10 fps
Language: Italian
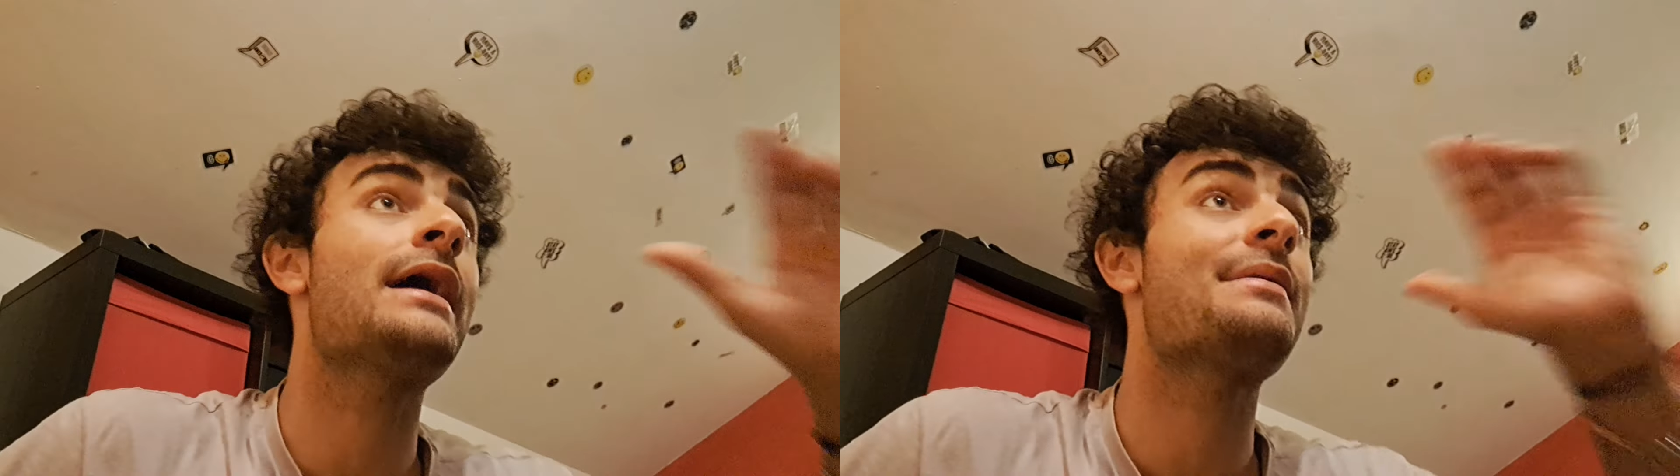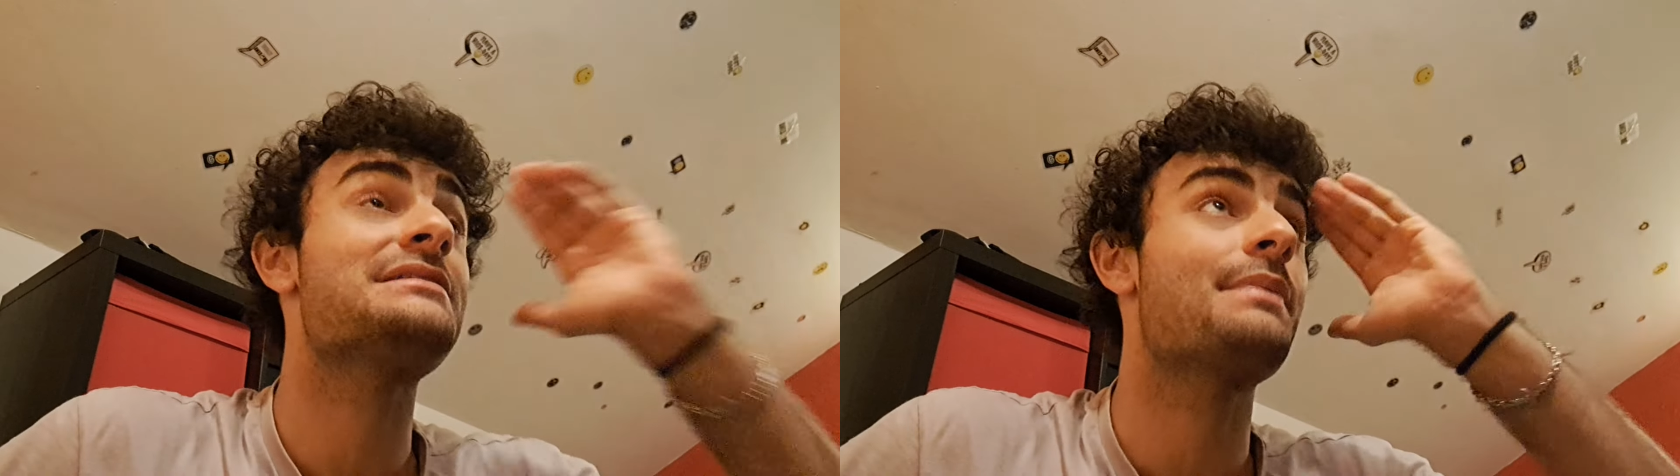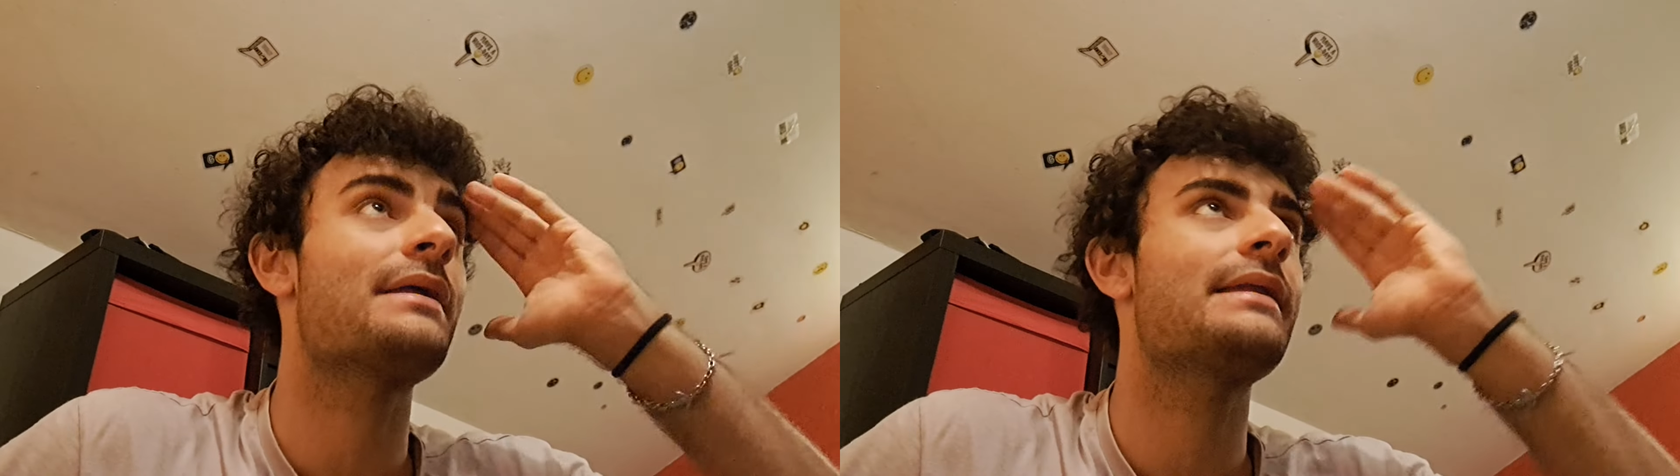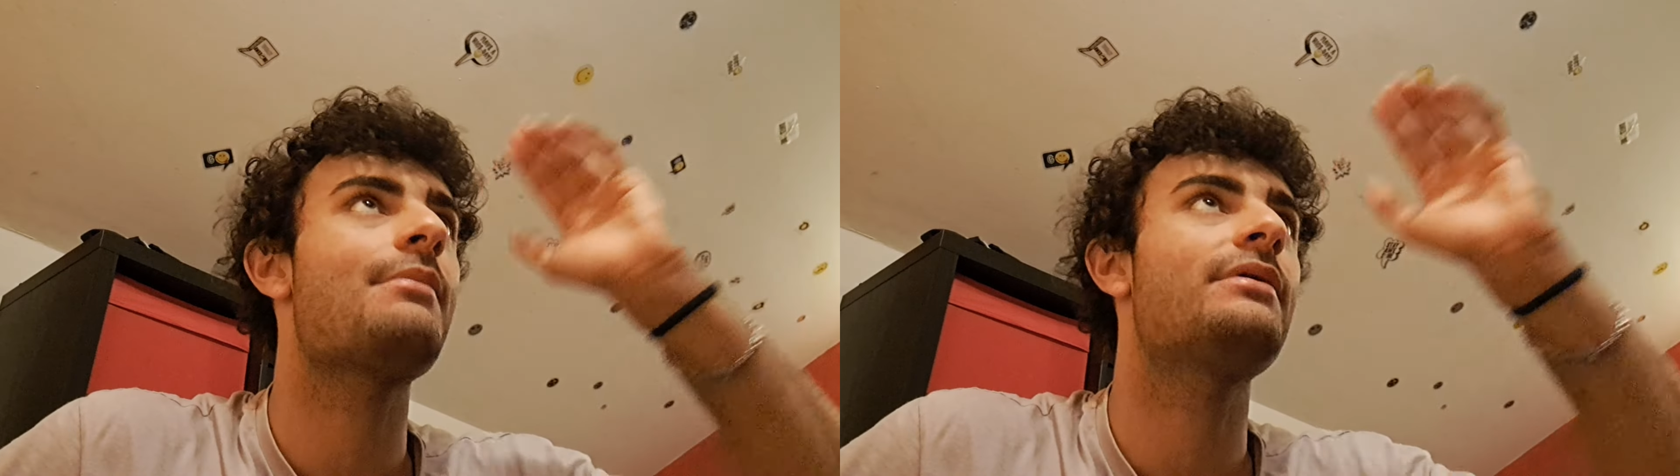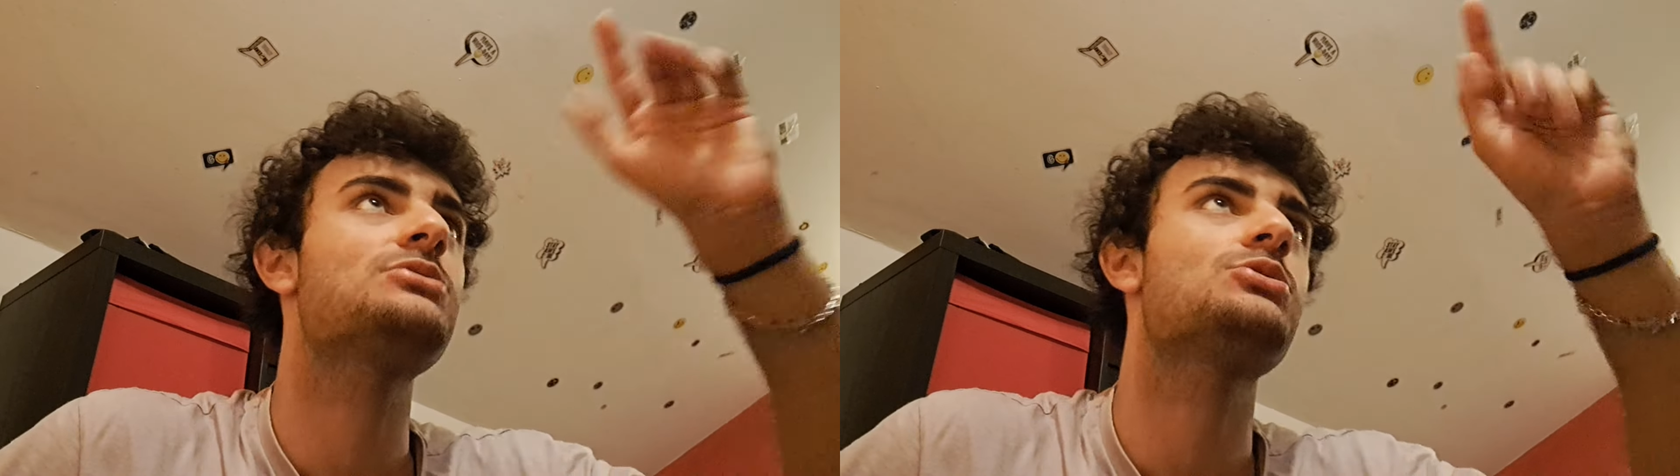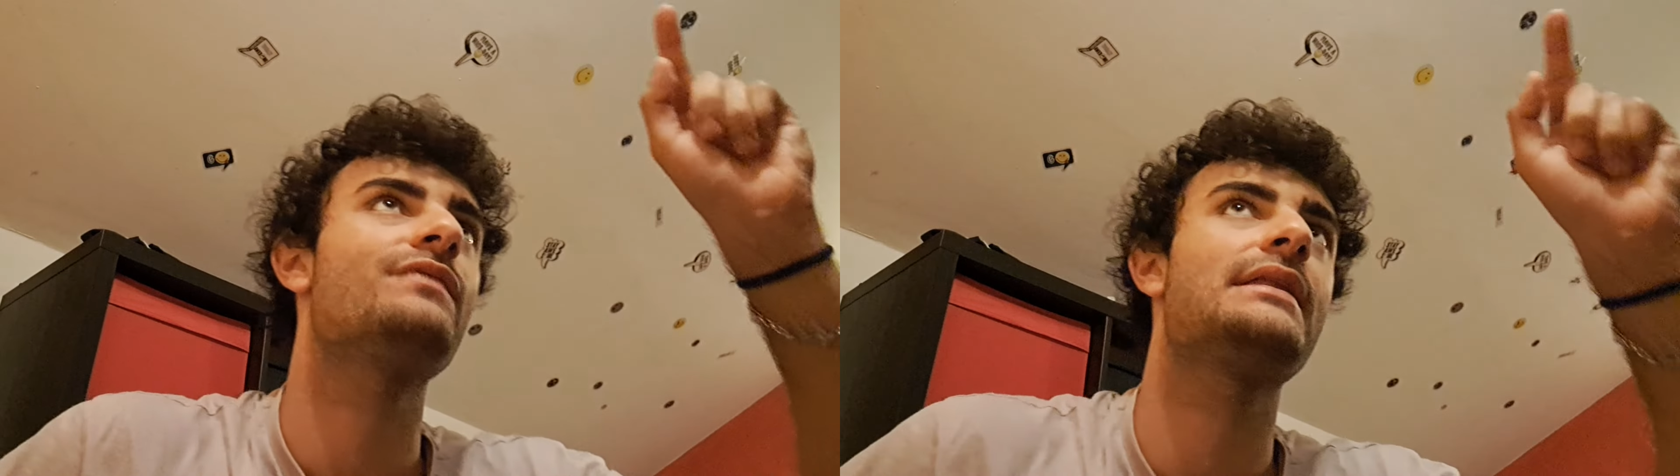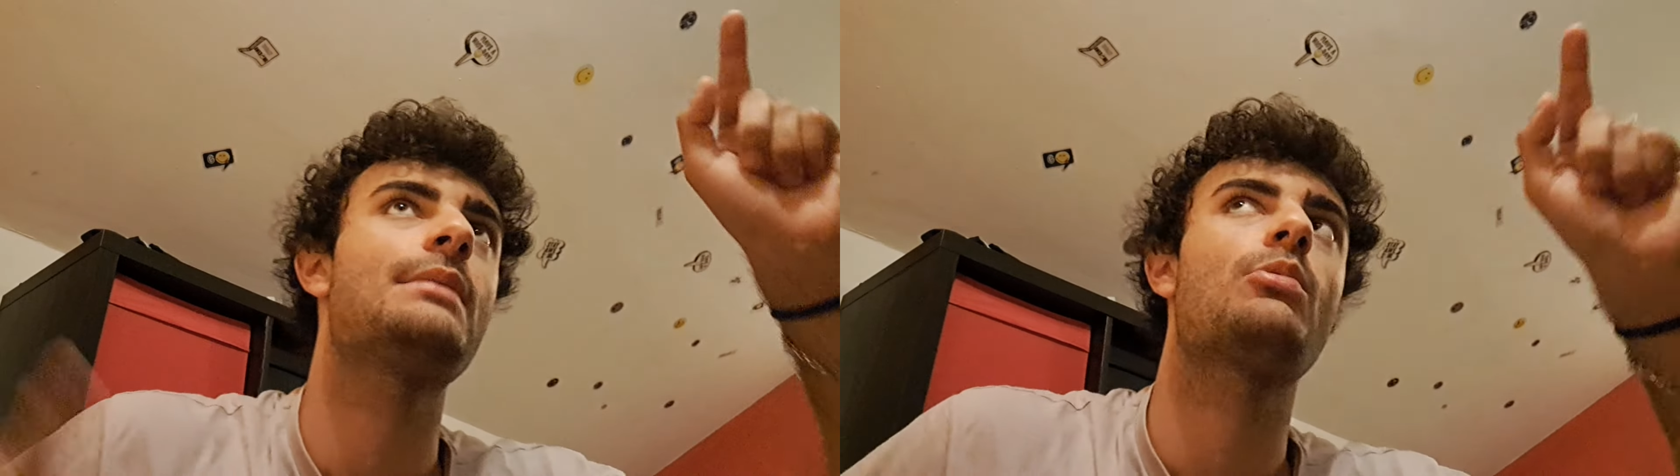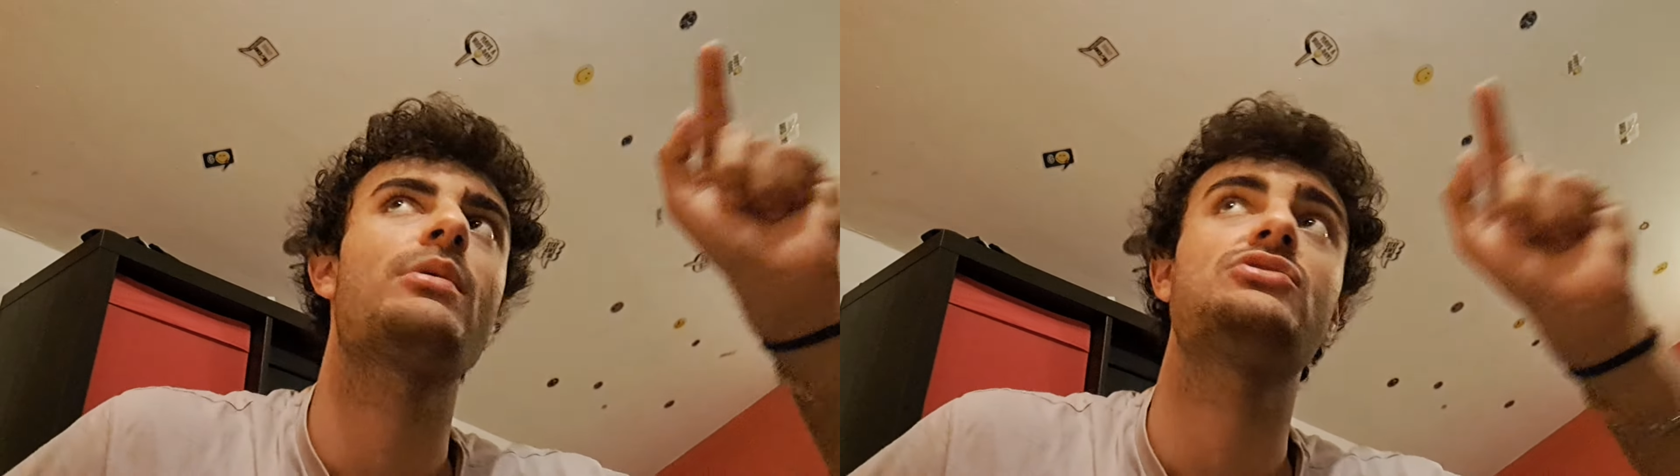ah ma se prendiamo adesso,
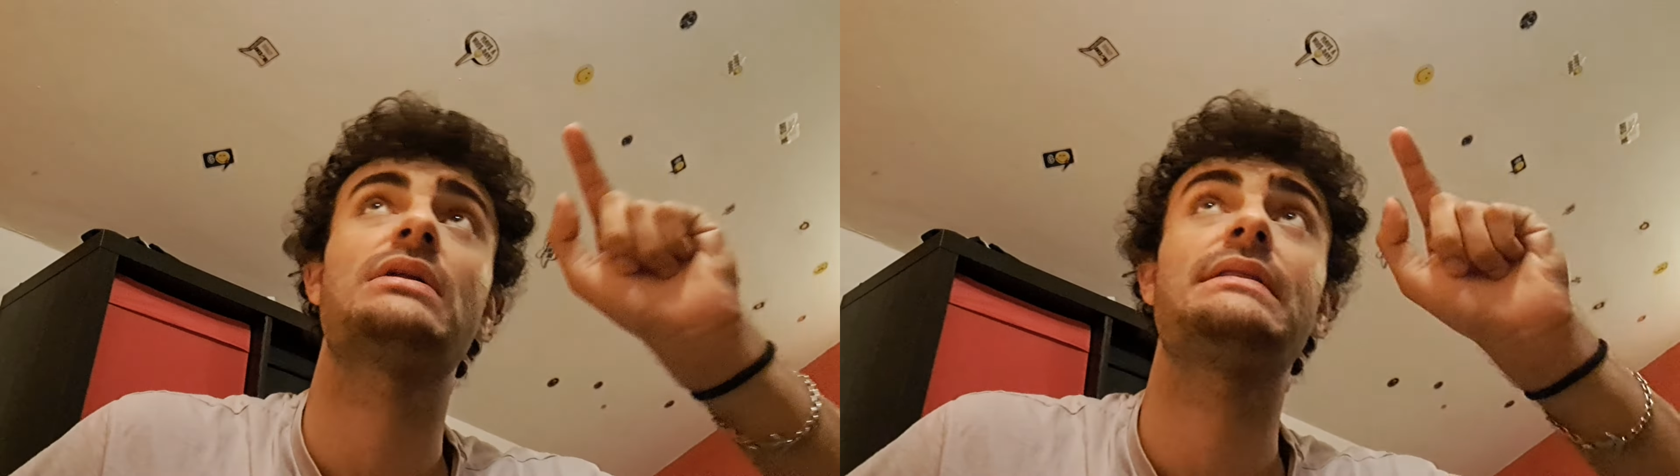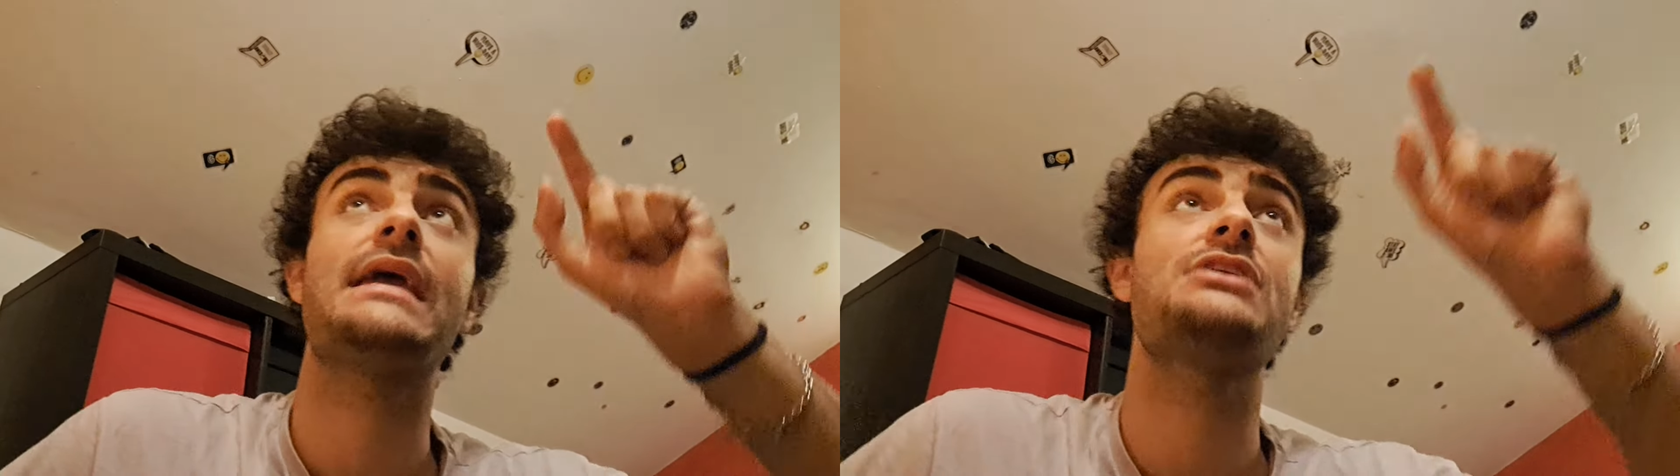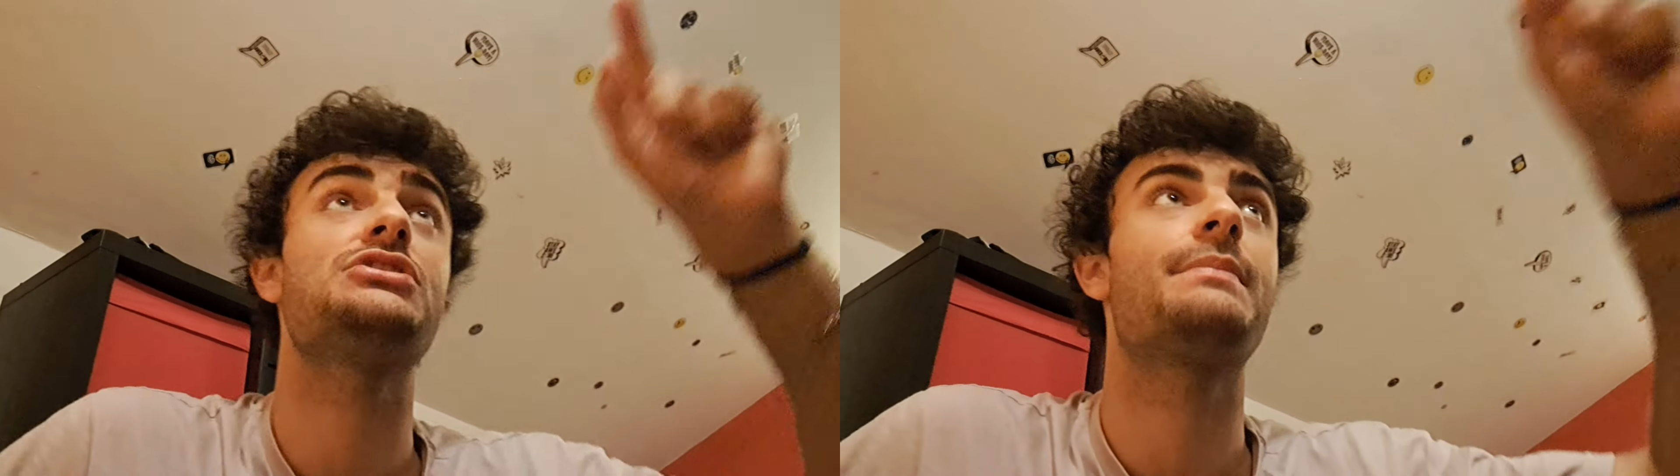vendiamo questo a 10,